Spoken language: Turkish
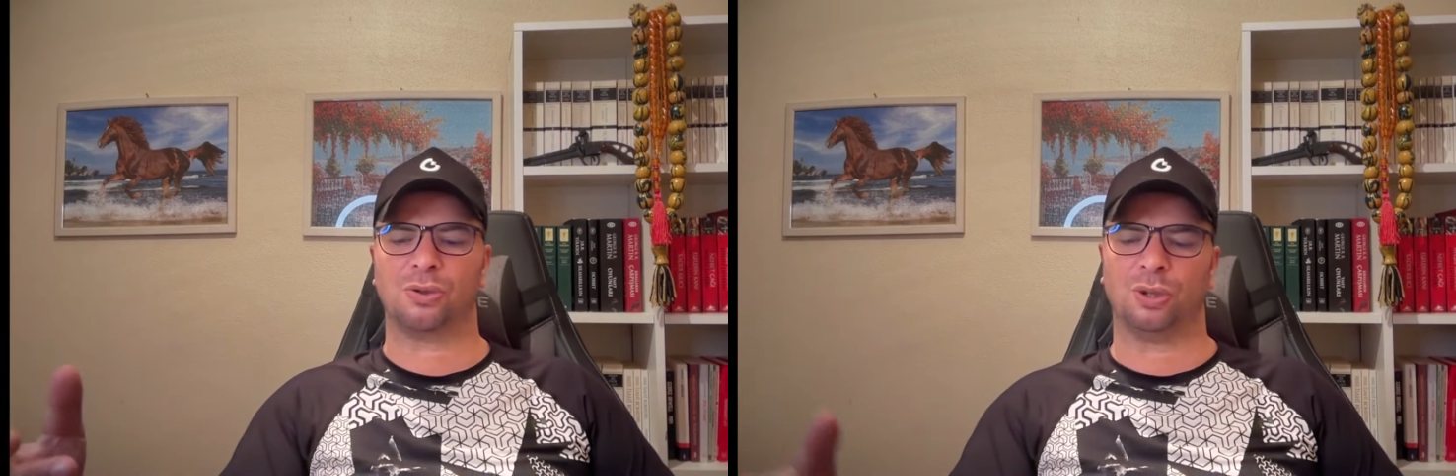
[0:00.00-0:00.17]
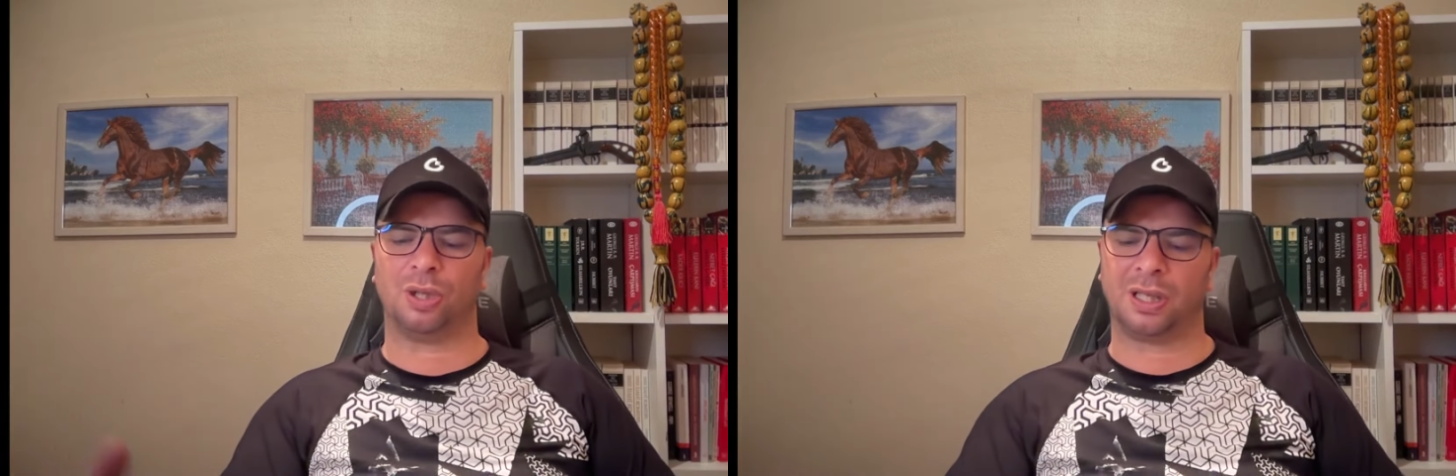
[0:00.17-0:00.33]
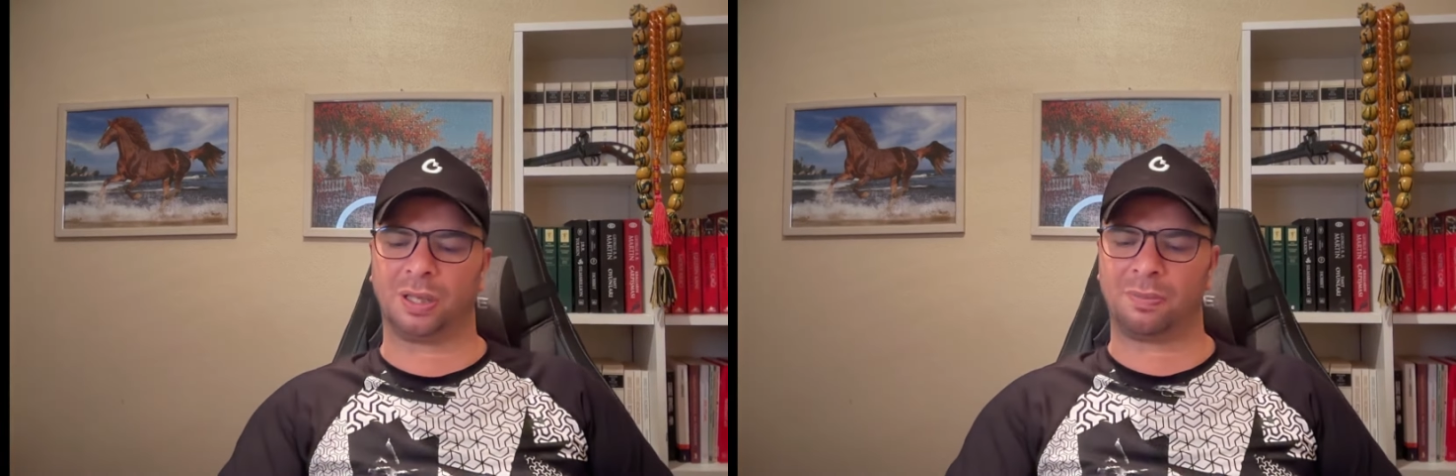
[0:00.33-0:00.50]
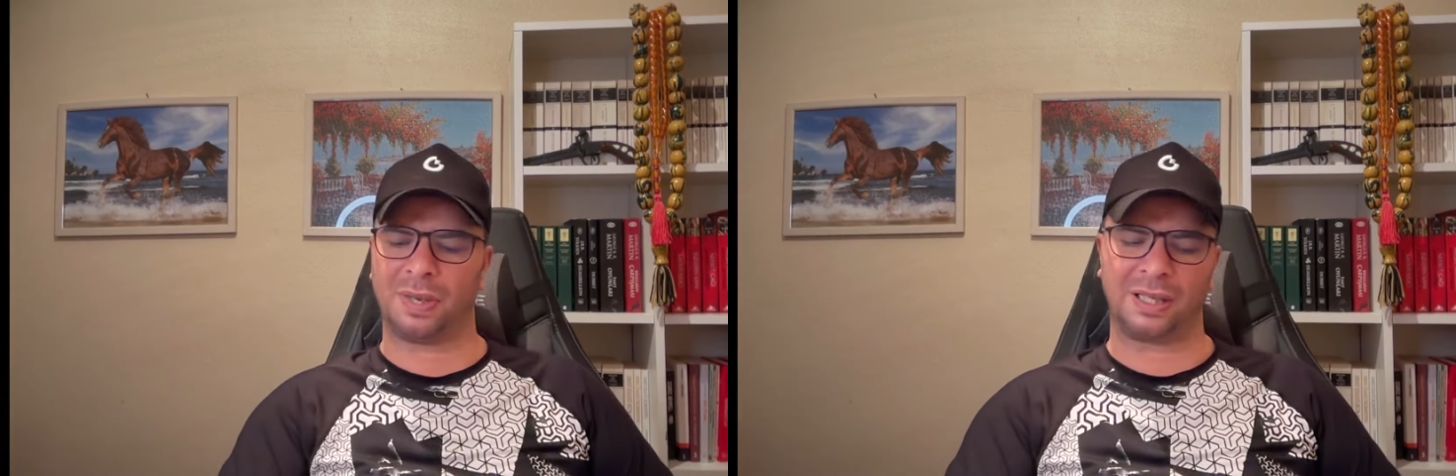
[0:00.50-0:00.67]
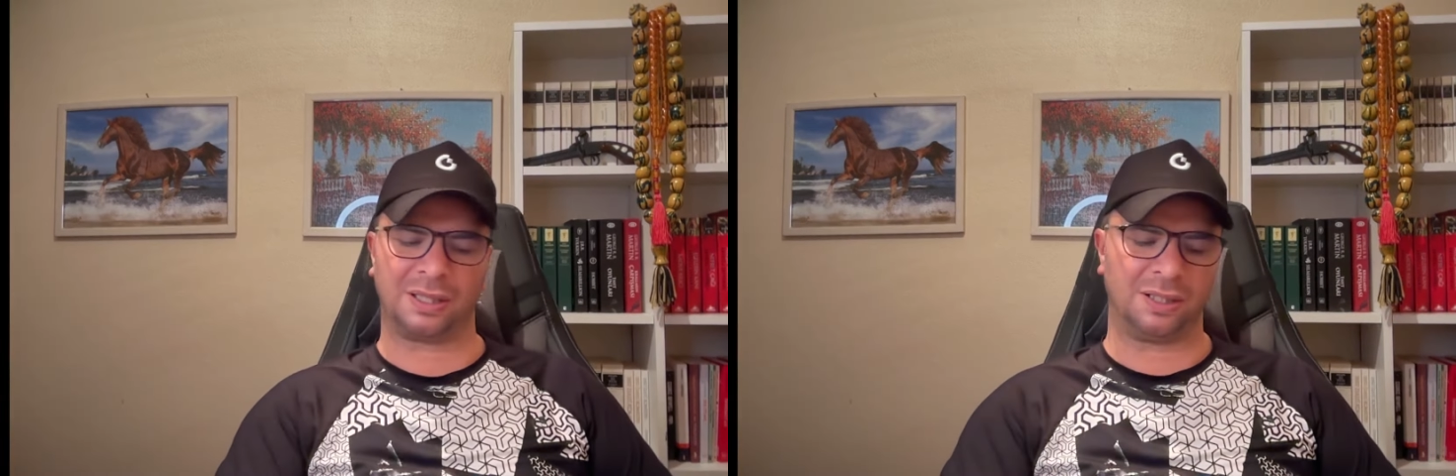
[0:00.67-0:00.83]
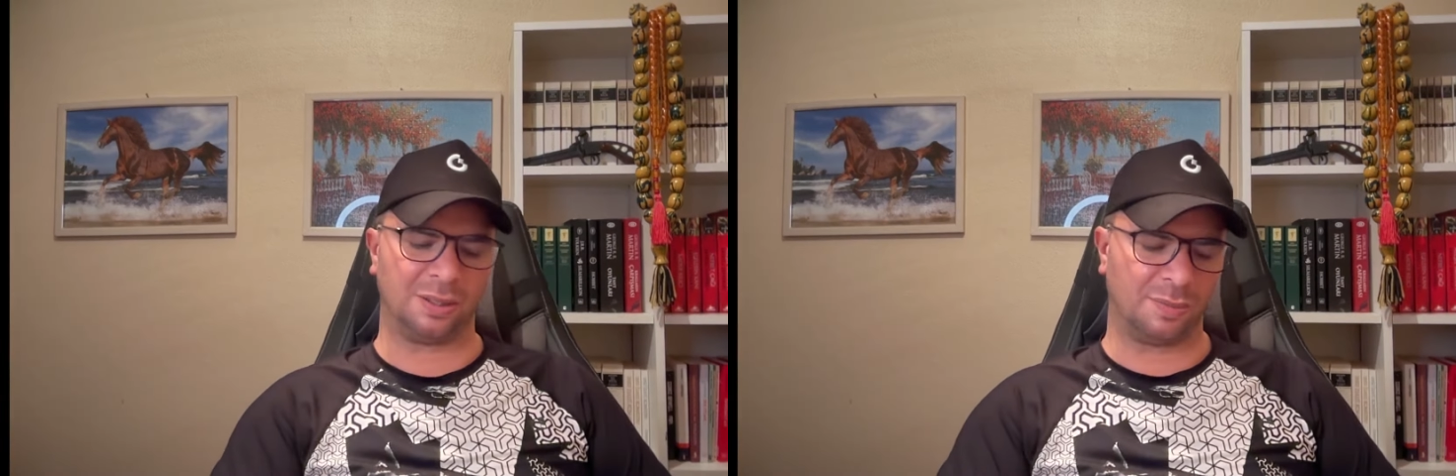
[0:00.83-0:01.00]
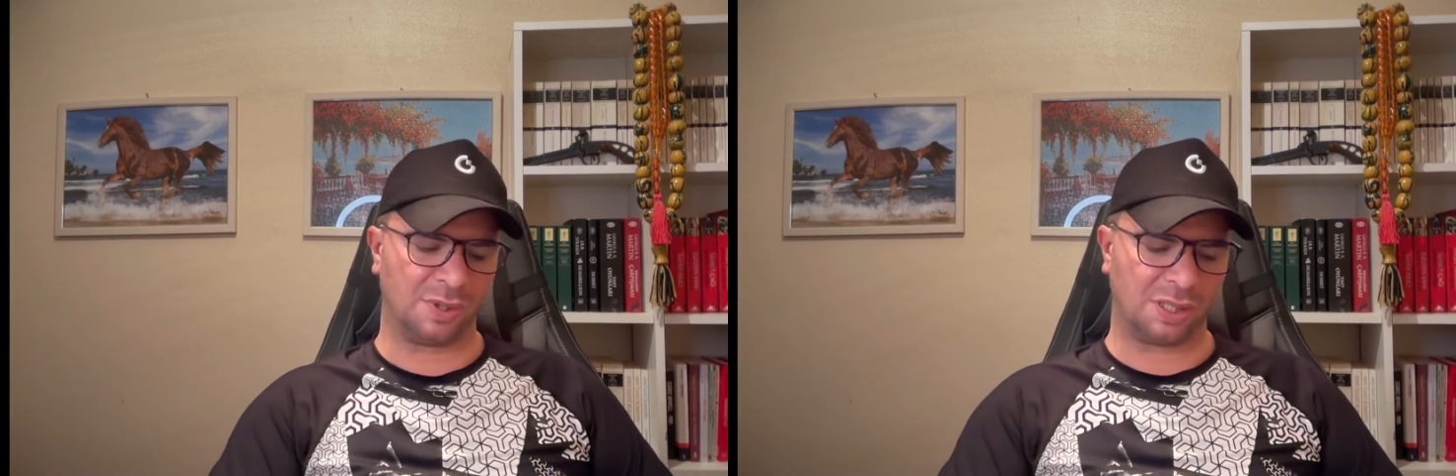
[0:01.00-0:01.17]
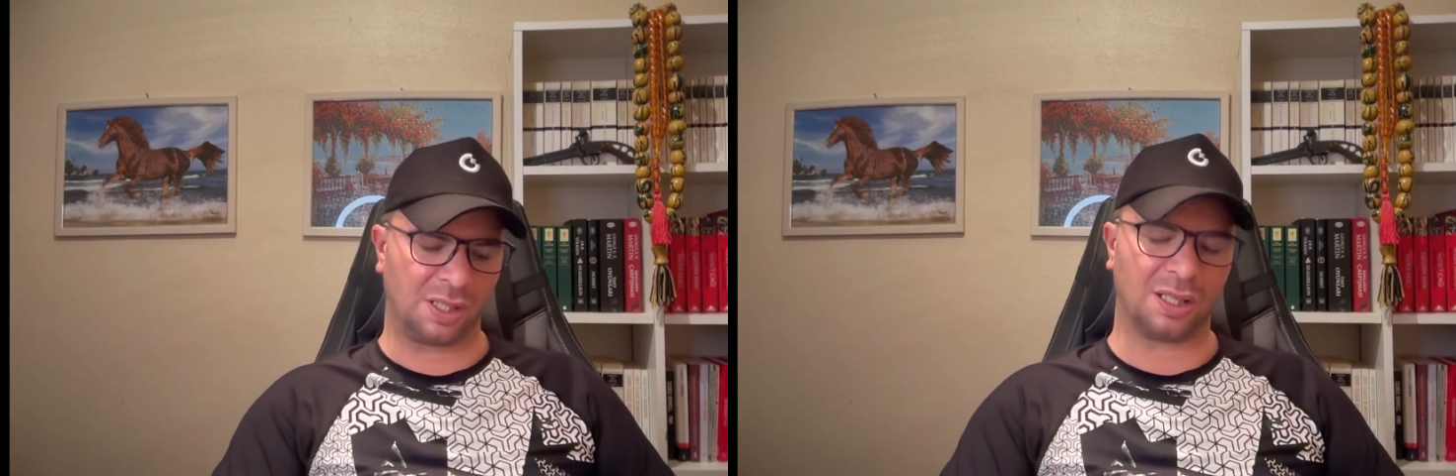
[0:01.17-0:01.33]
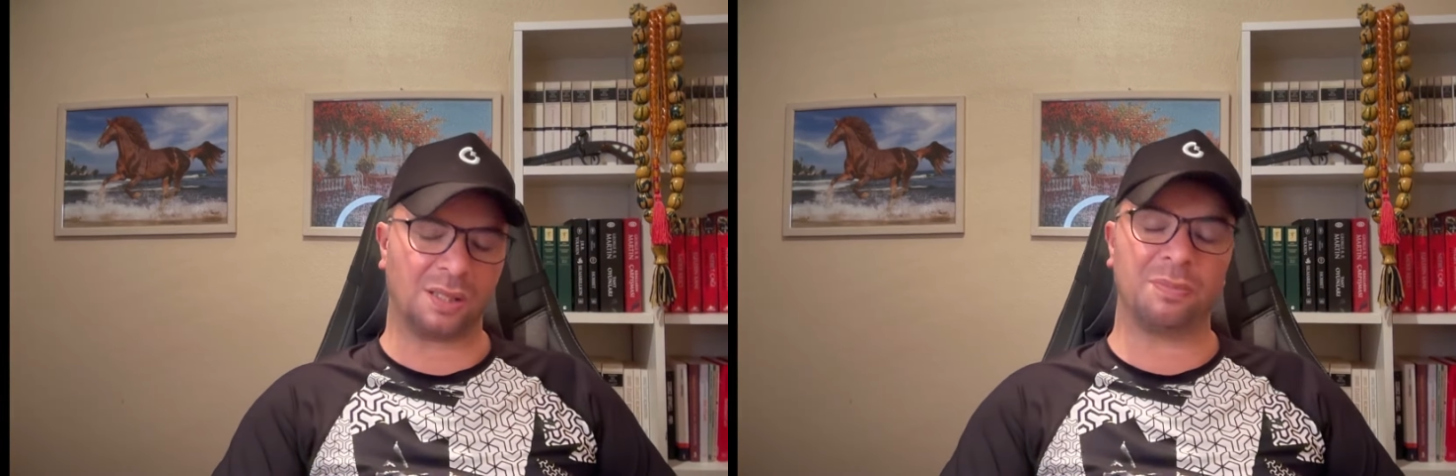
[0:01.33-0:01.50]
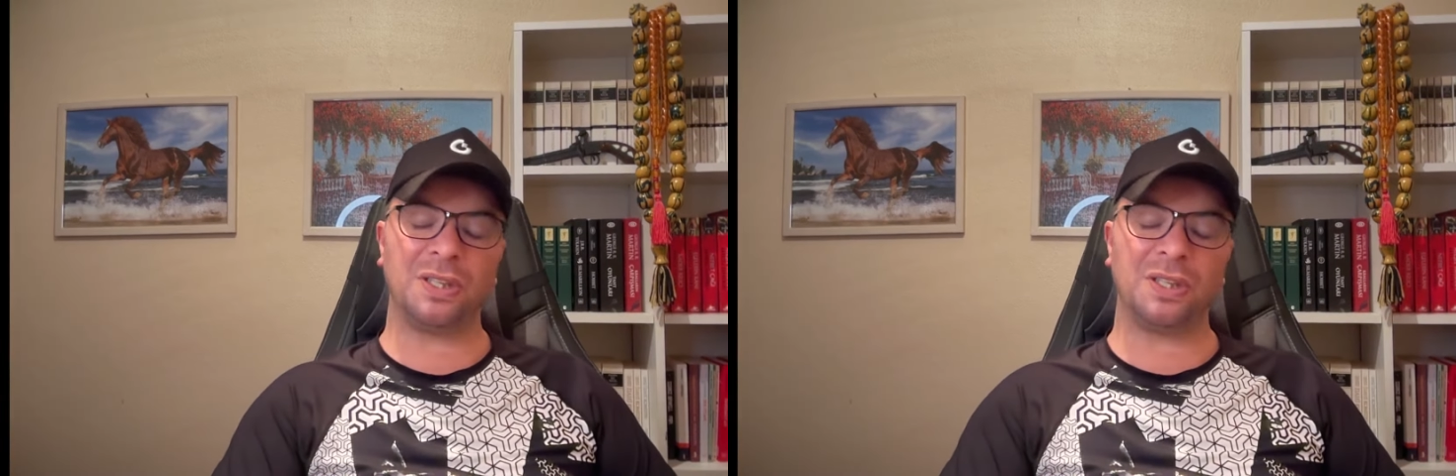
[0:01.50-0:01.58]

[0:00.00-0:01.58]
olarak baktığımızda,